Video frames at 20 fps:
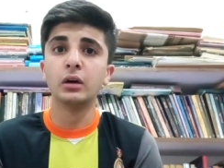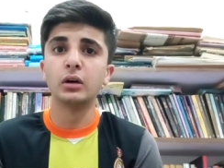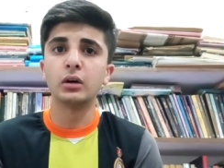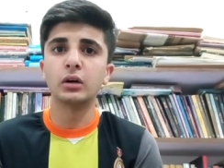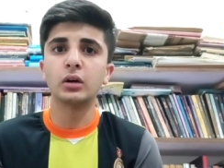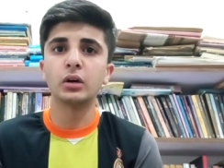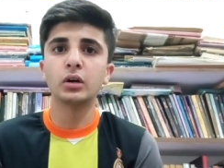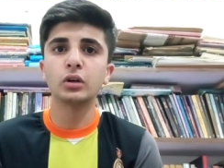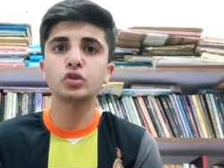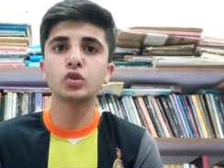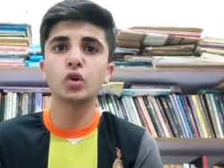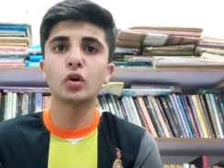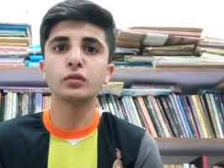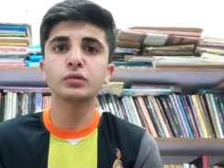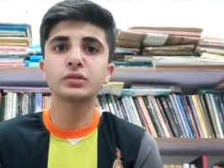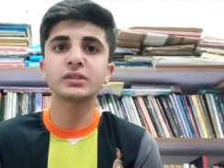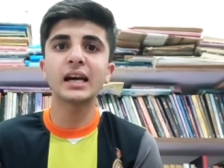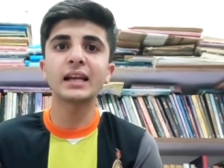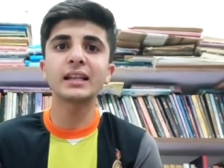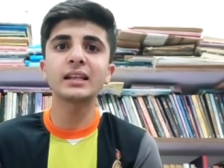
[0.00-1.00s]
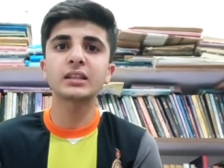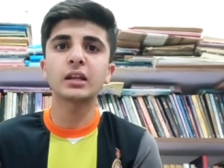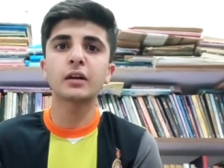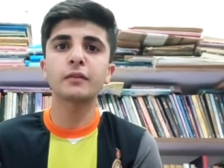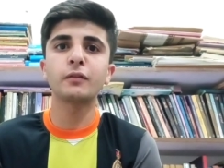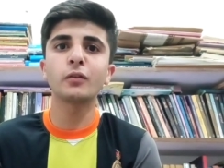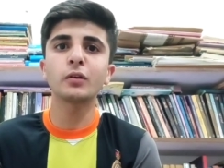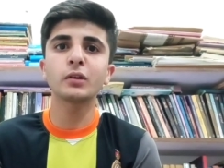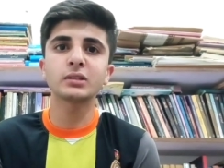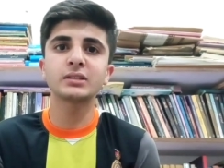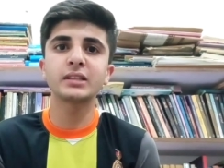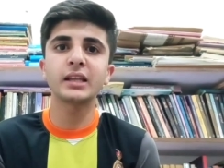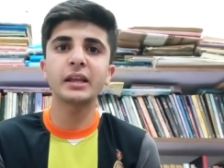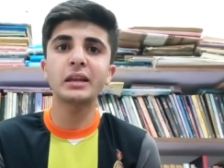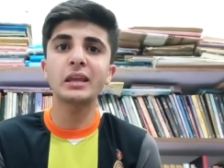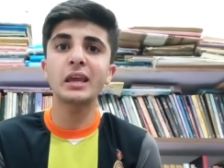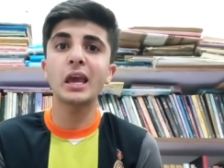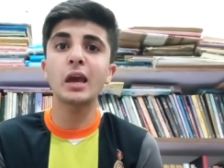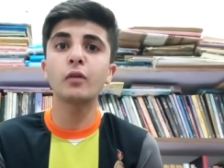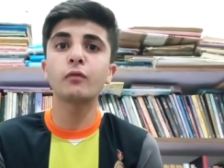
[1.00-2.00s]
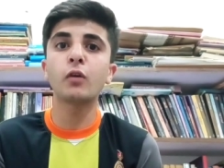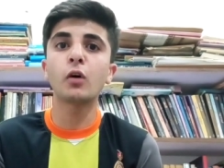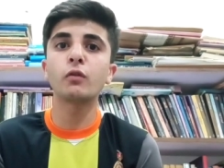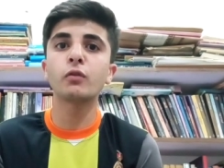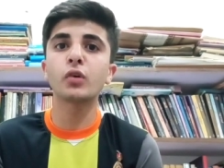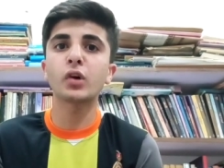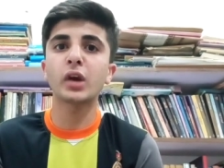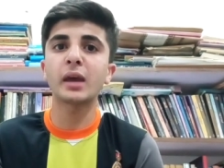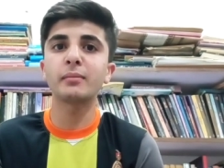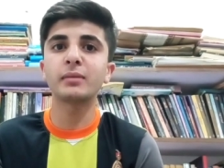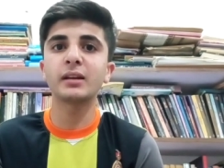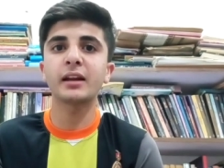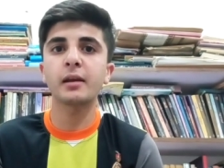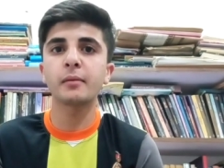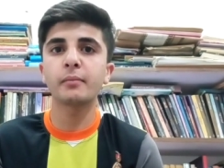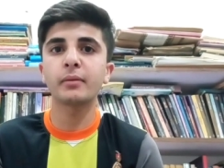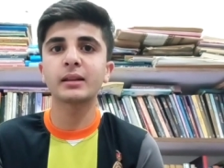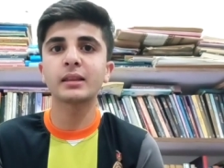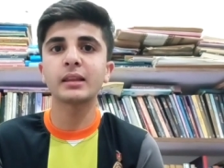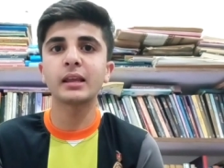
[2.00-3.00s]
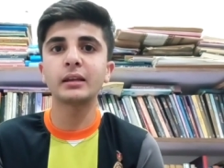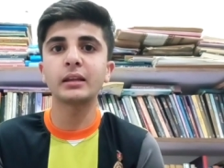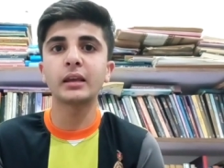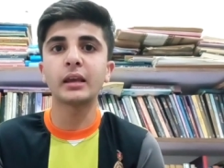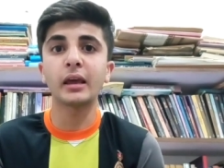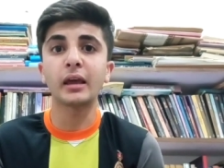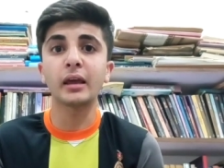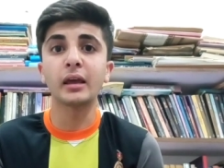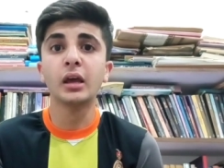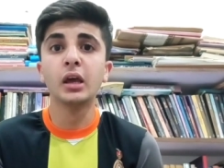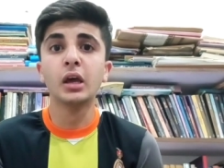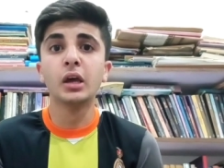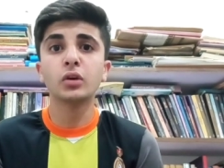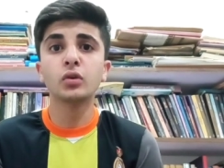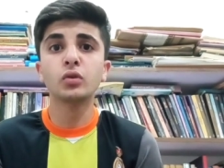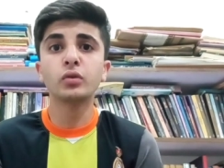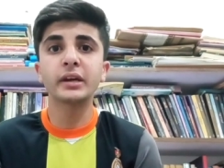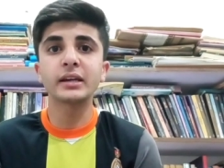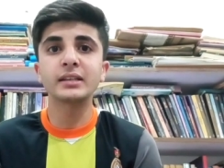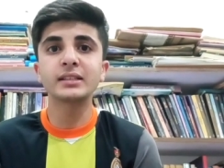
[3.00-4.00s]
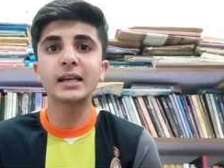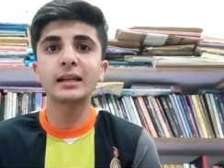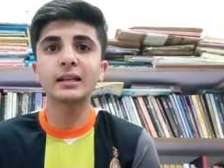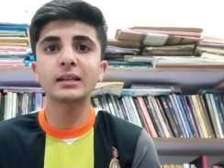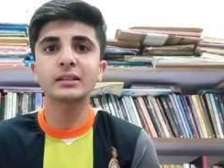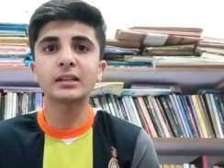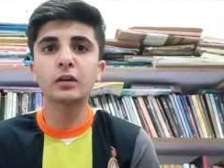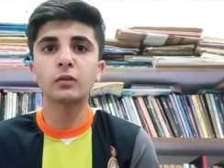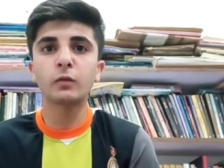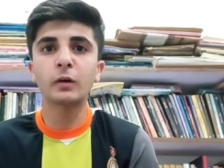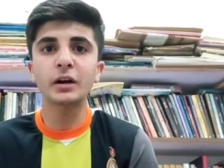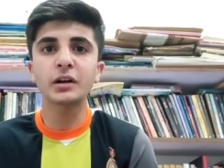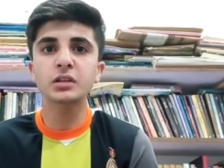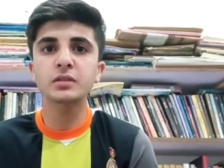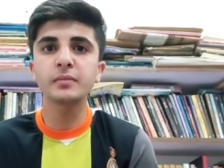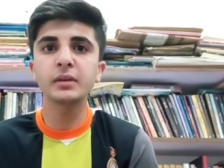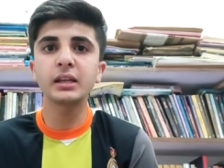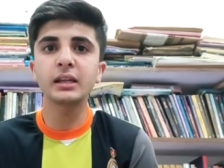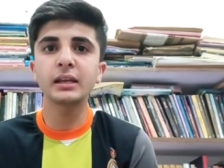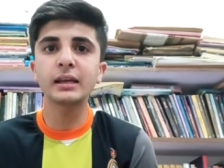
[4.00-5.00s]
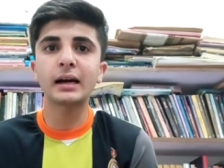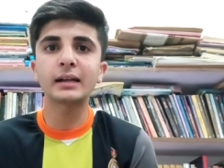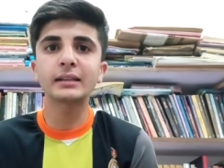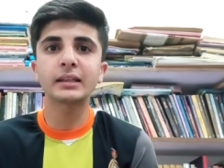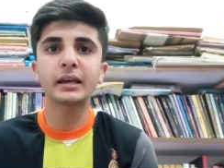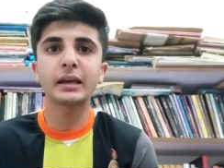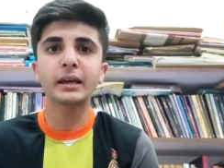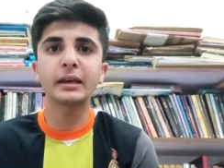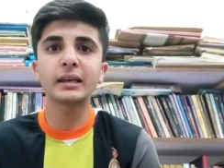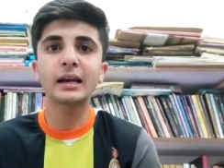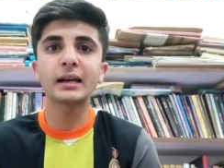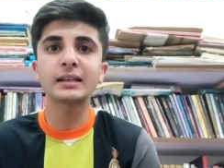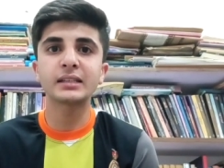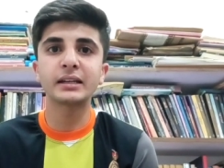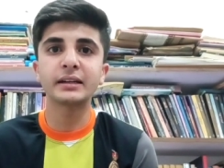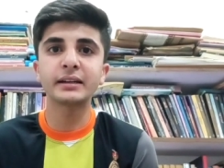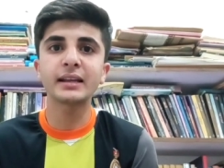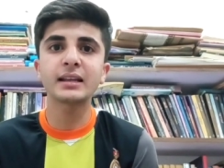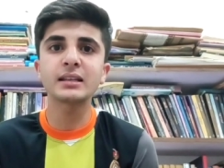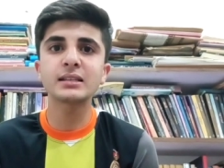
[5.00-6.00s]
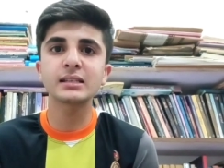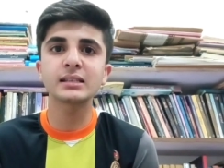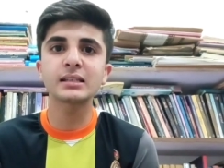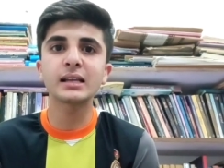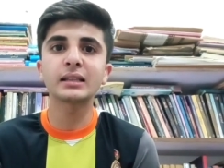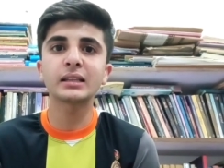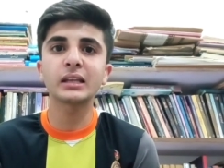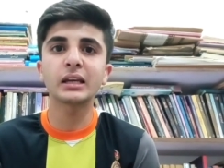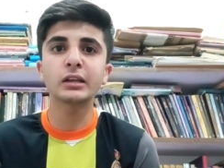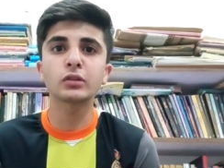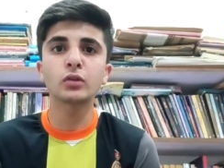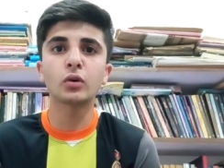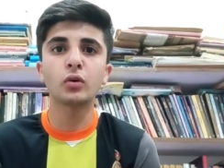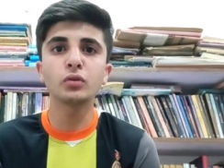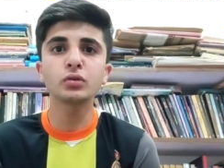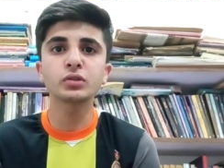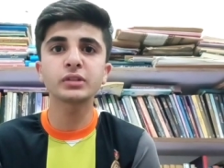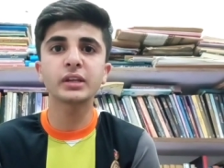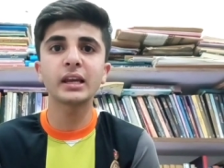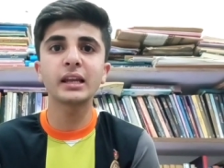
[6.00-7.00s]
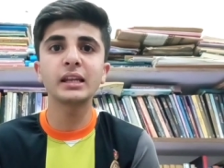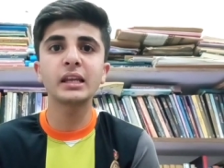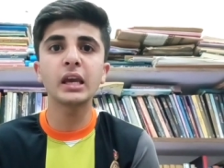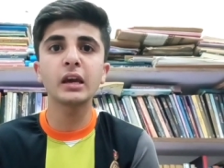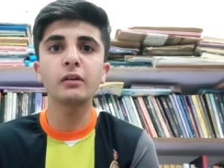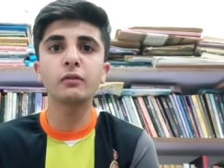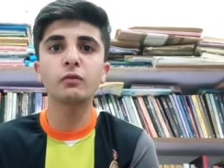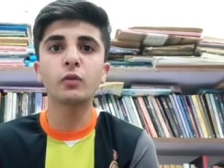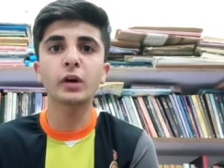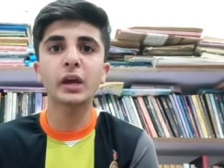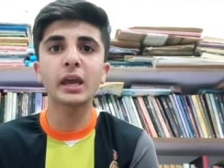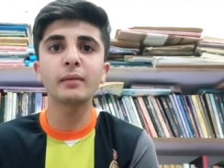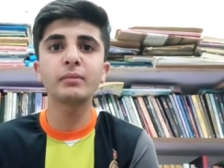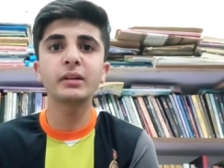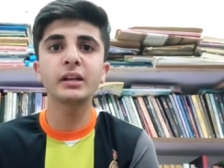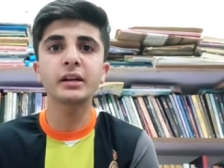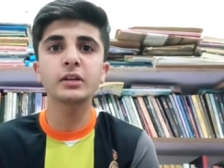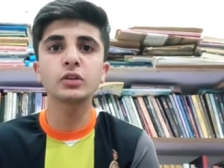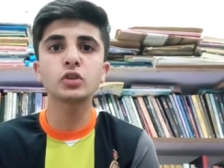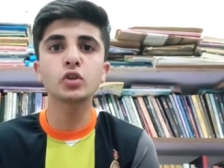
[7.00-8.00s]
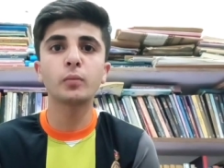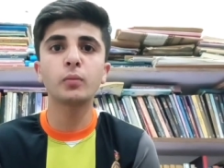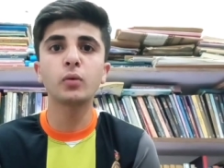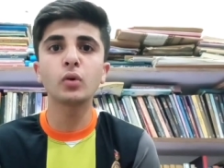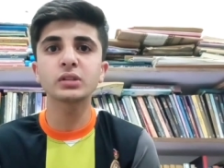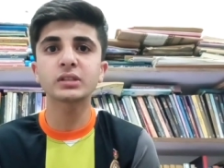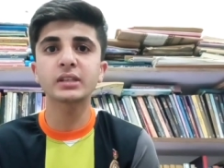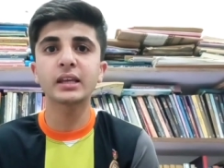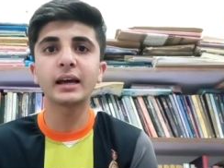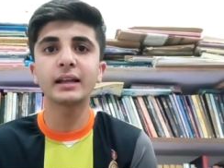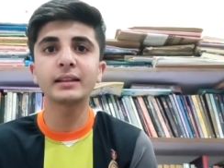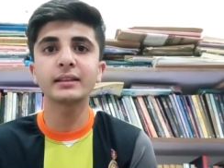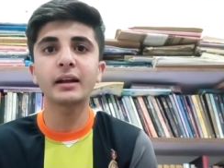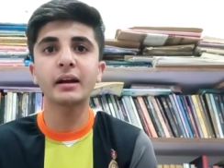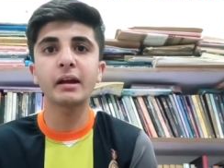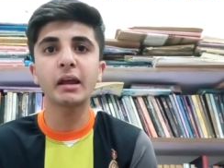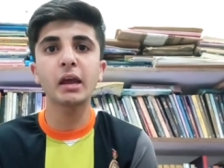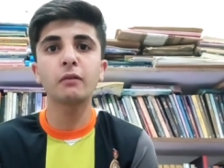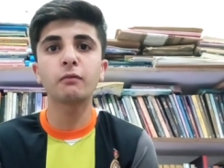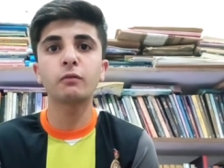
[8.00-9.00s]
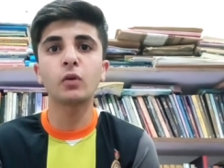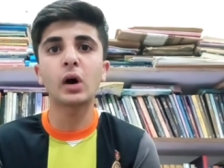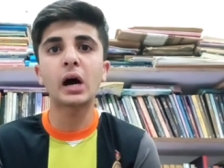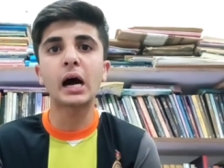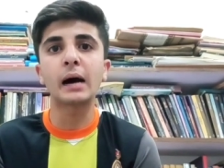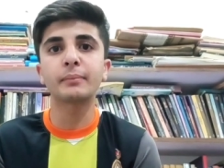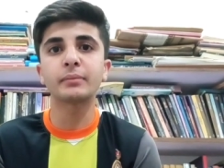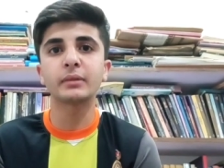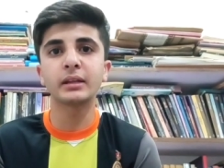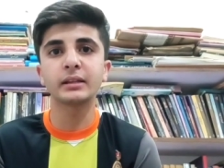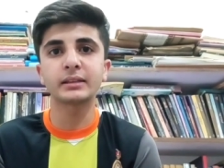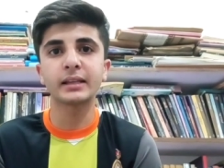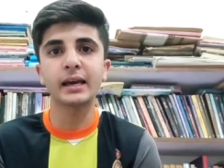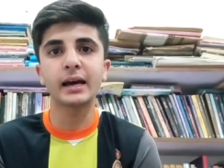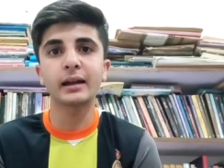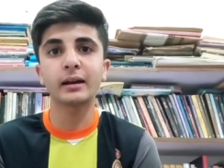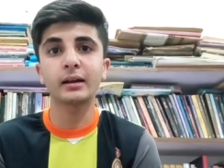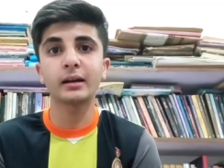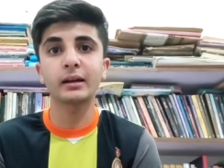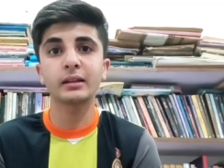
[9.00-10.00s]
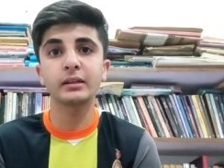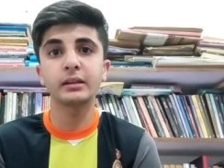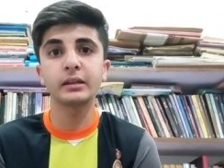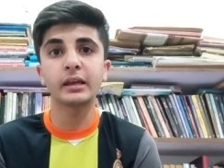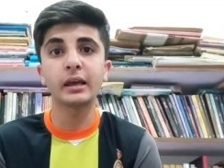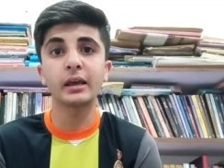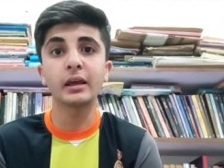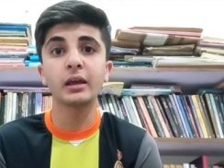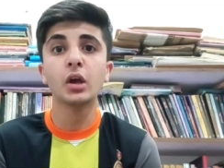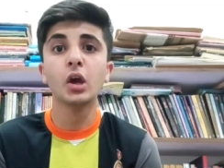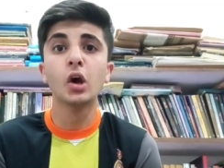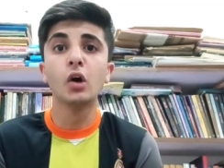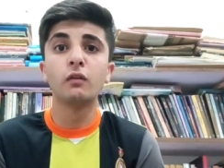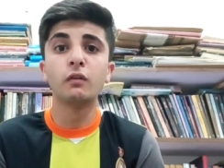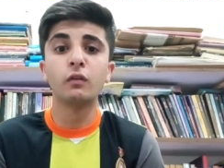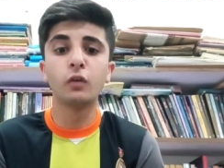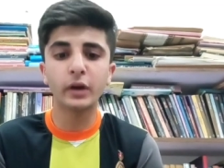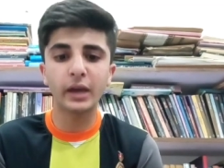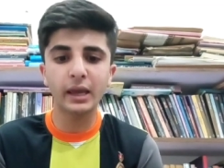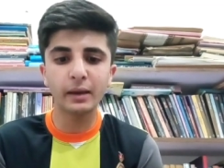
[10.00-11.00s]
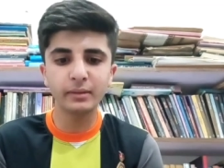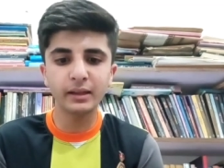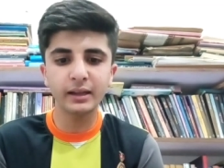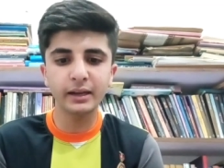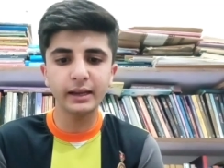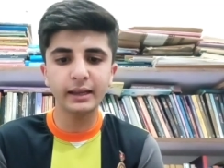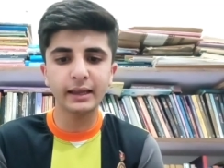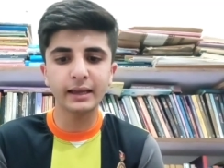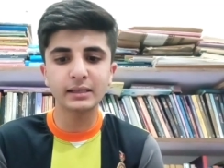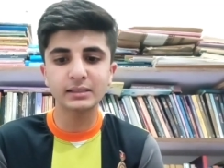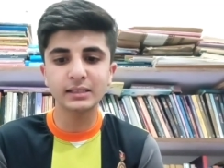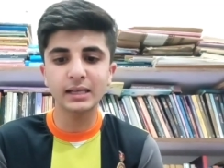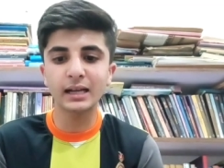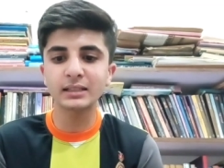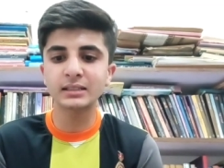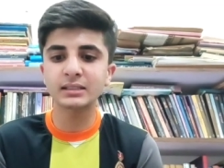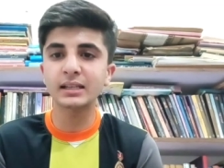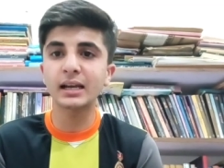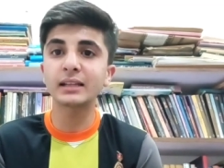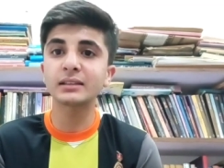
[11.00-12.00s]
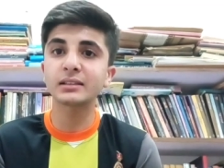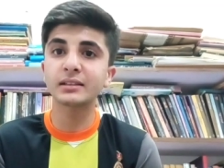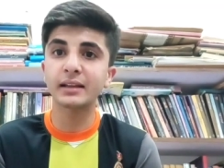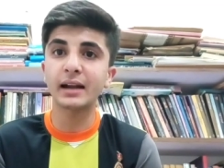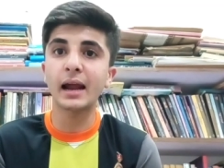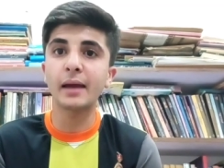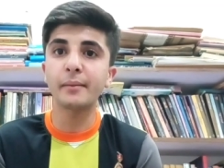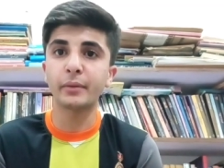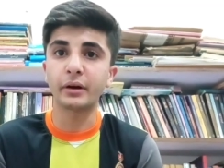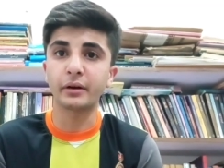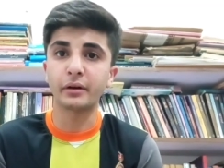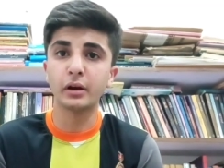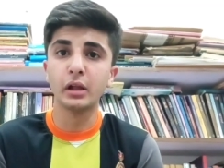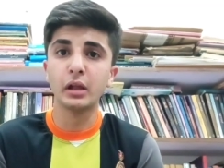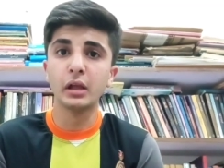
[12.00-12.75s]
जो ज़्यादातर फोकस देनी है वो वोकेबलरी पर देनी है क्योंकि ज़्यादातर वर्ड्स मीनिंग आते हैं या सेंटेंसेस आते हैं तो उसके लिए वोकेबलरी जो बुक्स के अंदर है वो आपने तैयार करनी है वोकेबलरी के साथ साथ ग्रामर